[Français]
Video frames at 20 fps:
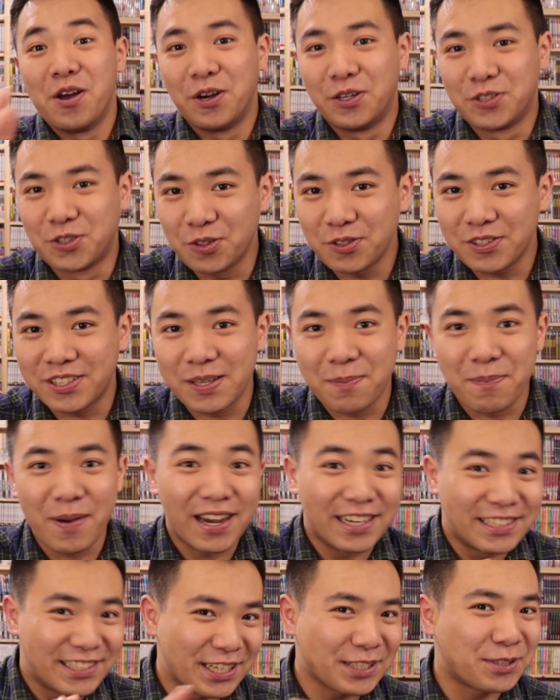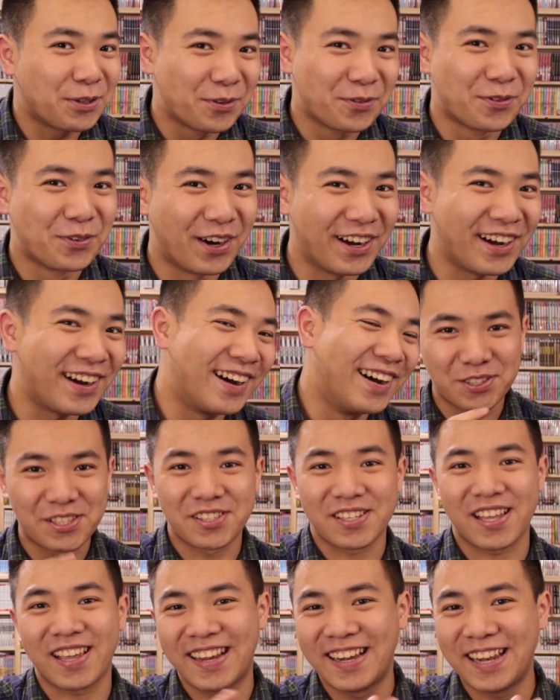je ne sais pas, j'attends de voir, ce
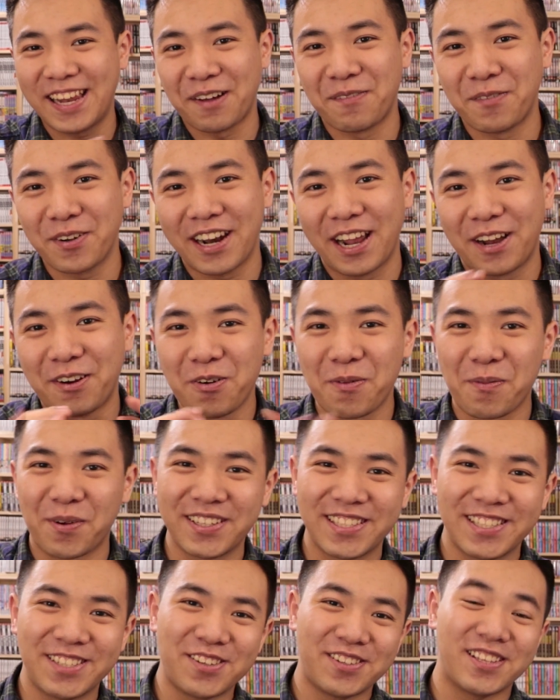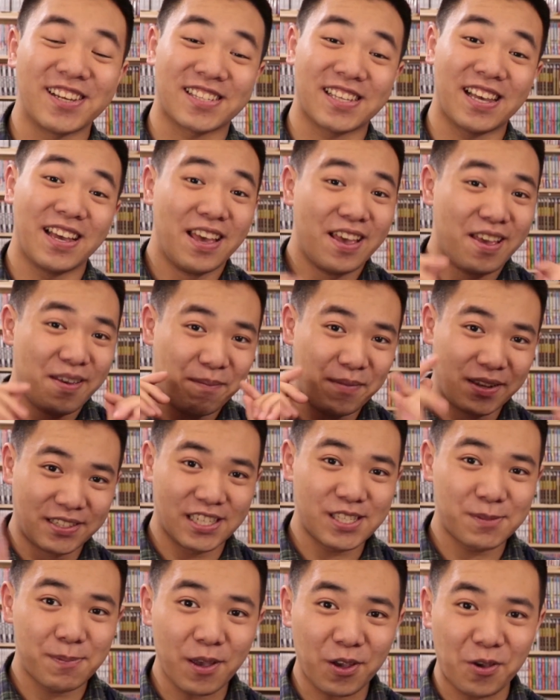serait clairement de la gourmandise de dire ça, mais
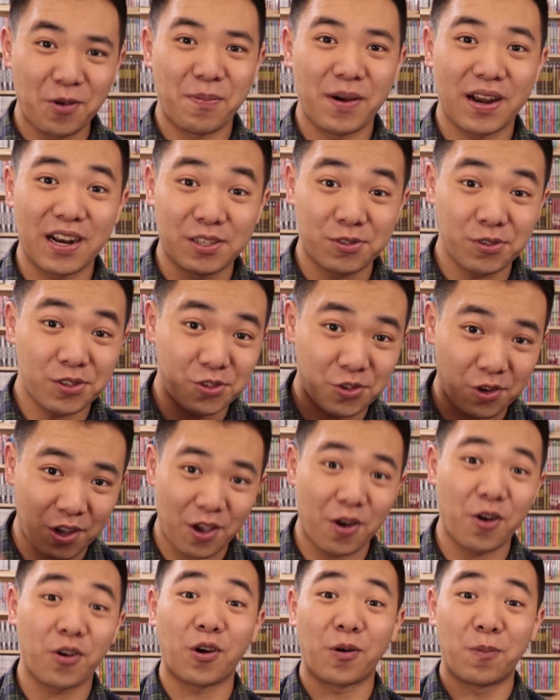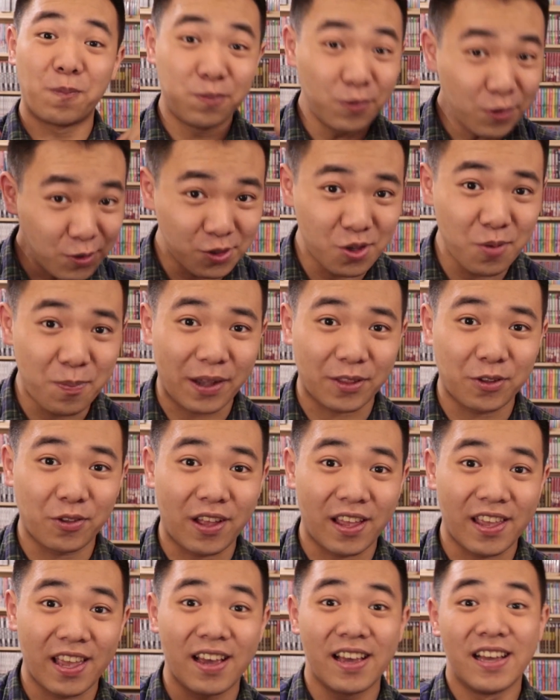j'espère que par la suite j'aurai encore plus de
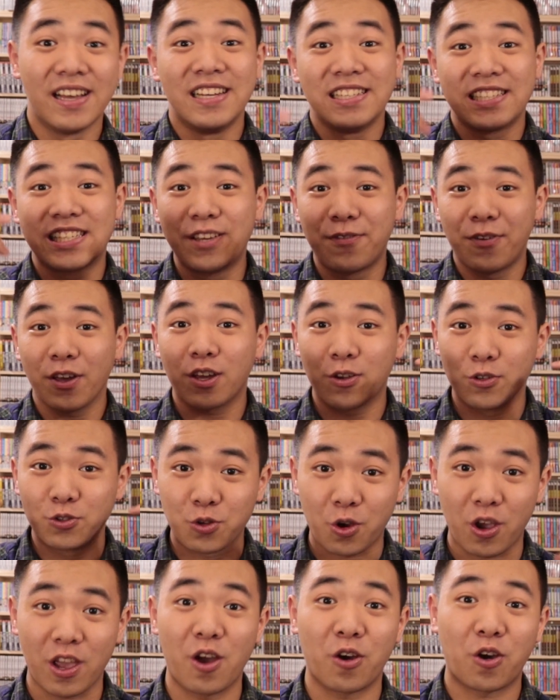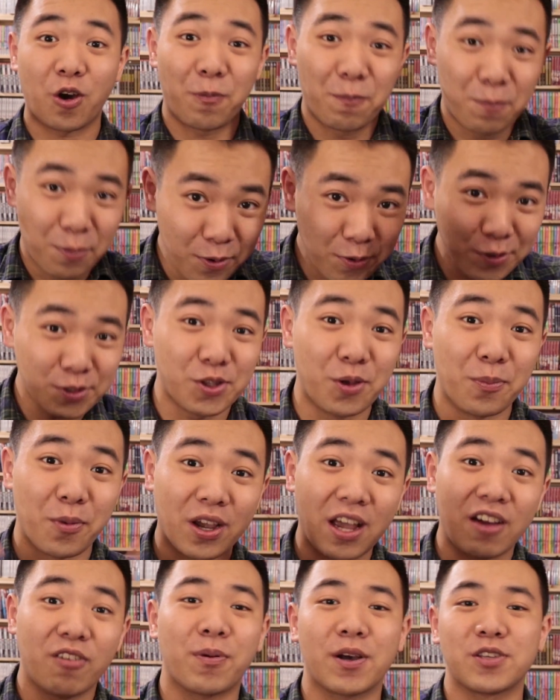partenariats, ce qui fait que j'aurai encore plus de
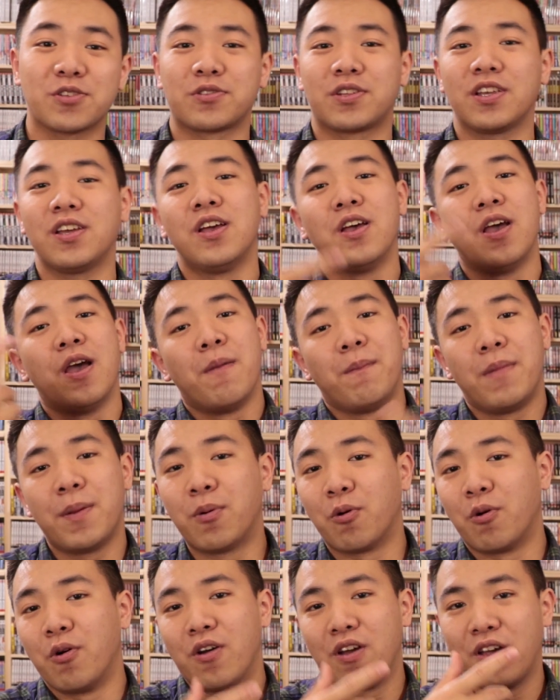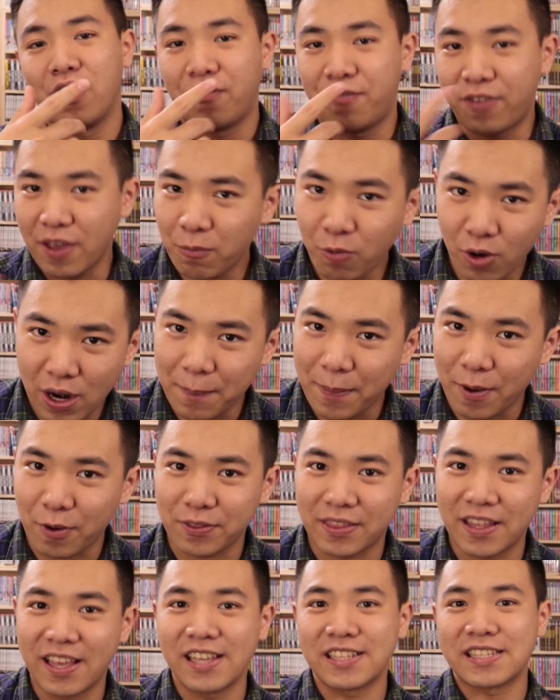mangas à vous présenter, mais bon, fermons la
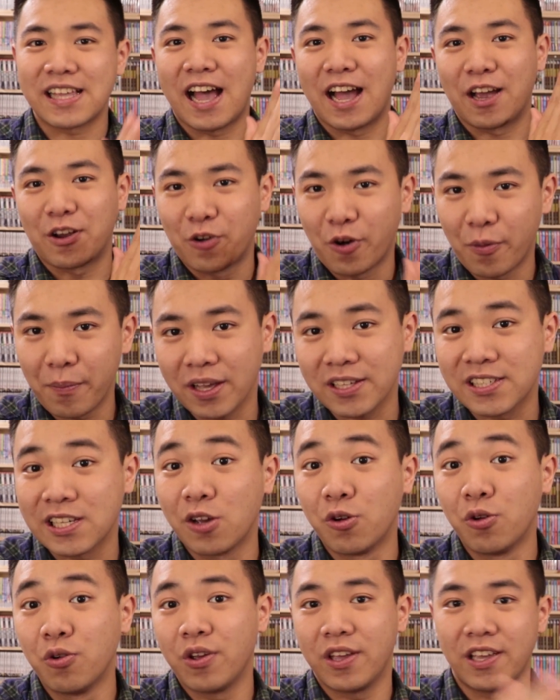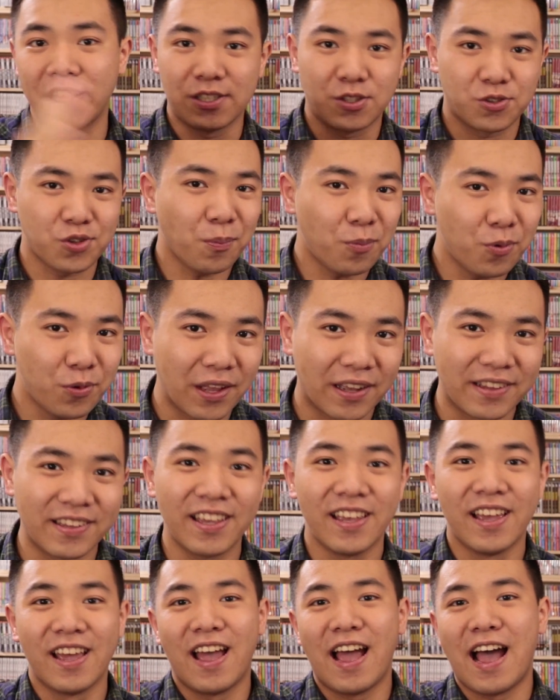parenthèse, un grand merci à eux et sans plus
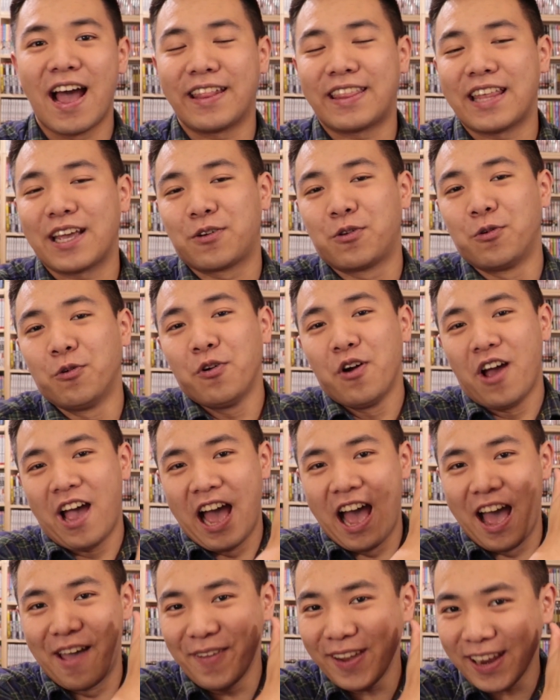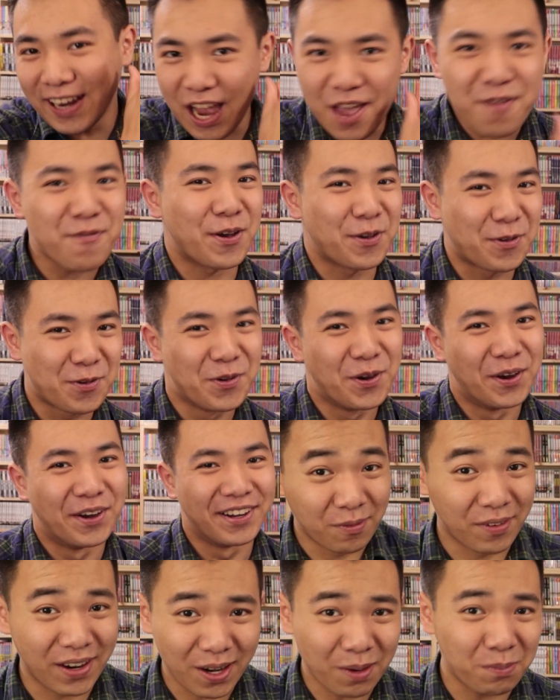tarder, attaquons avec la FAQ,
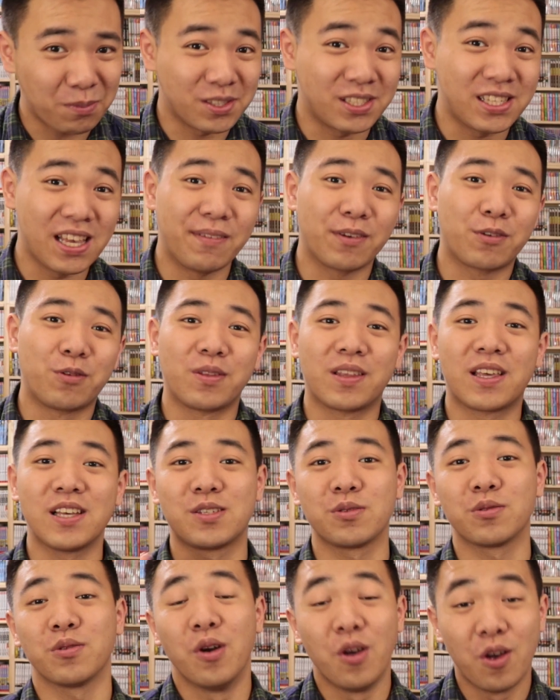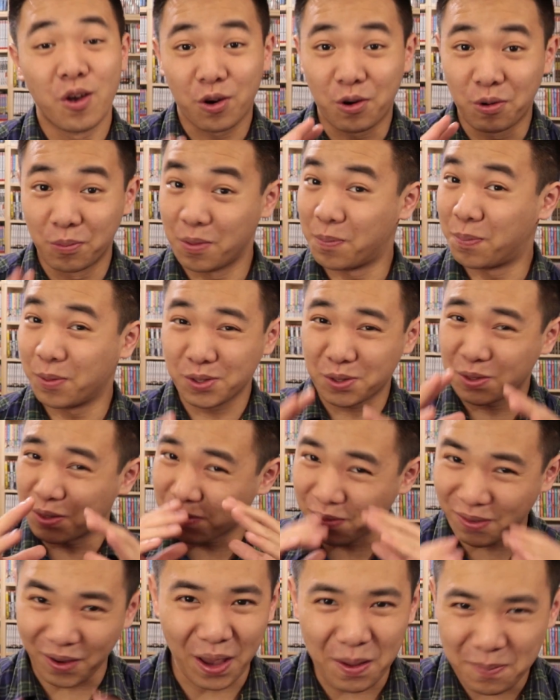on va commencer avec une question qu'on me
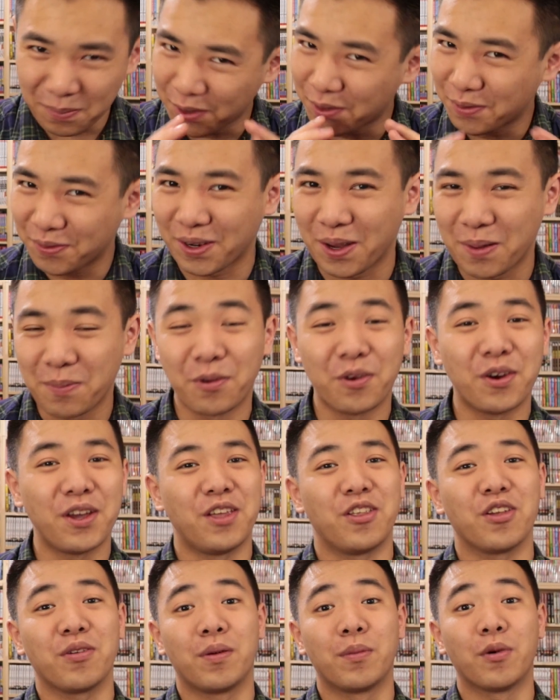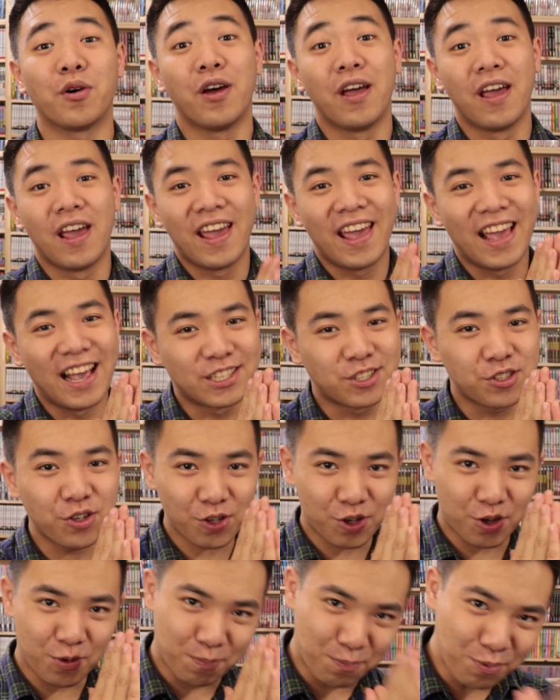pose vraiment vraiment énormément, est-ce
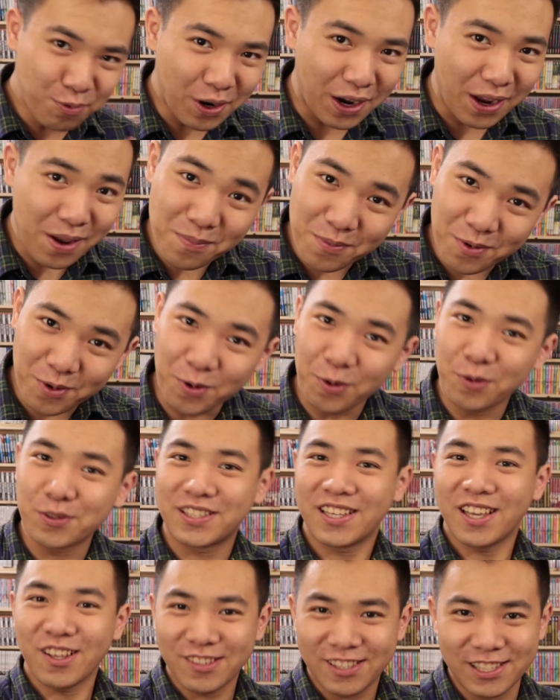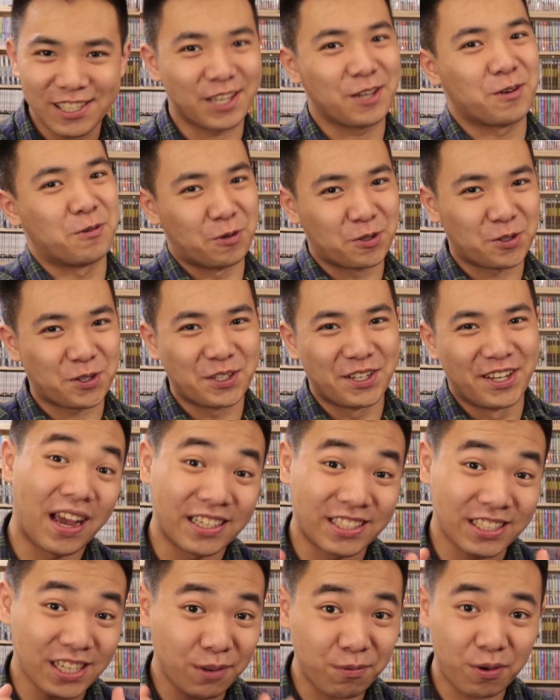que tu pourrais me conseiller une série courte
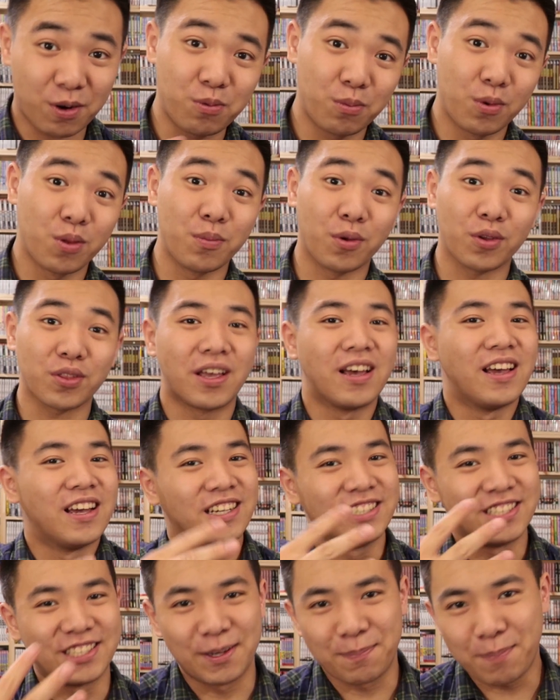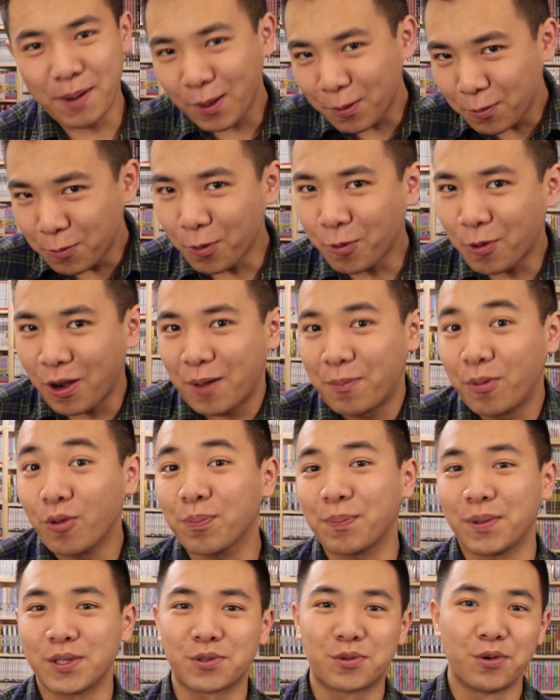À chaque fois qu'on me le demande, je n'ai pas trop quoi
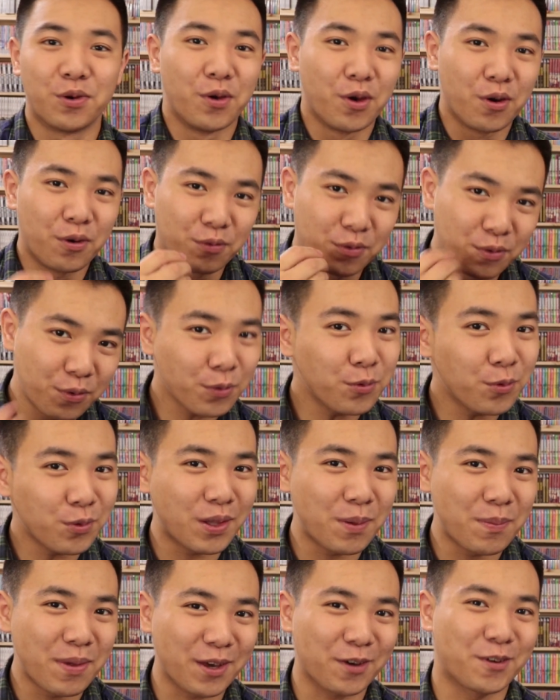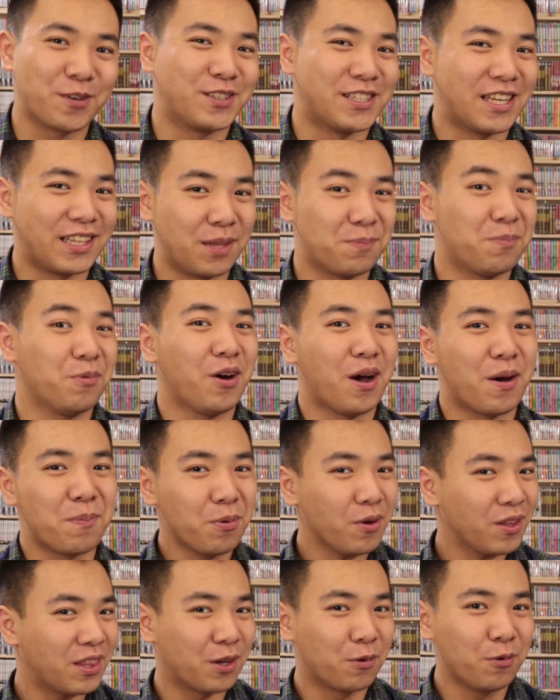répondre parce que vous vous doutez bien que ça dépend un
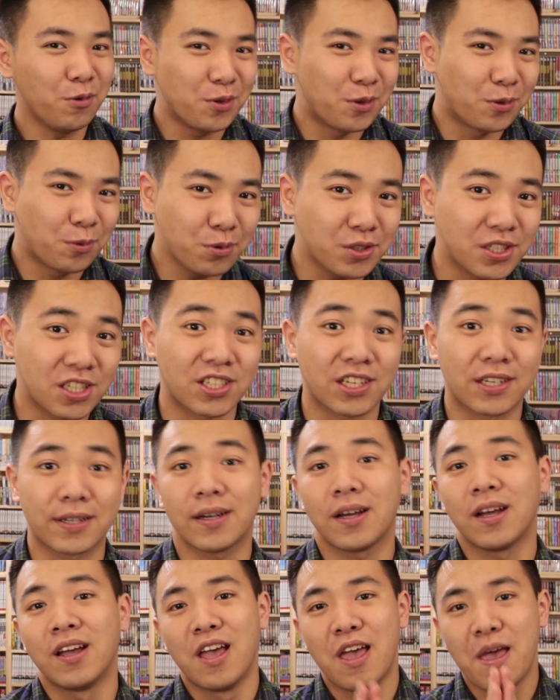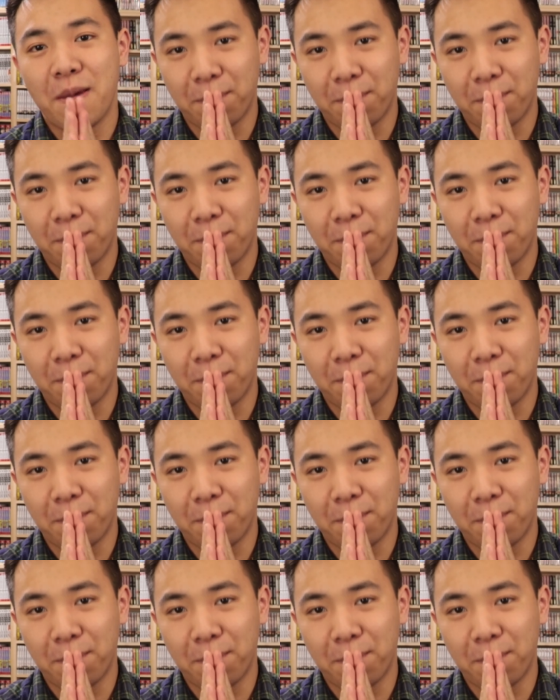peu des goûts de tous et chacun,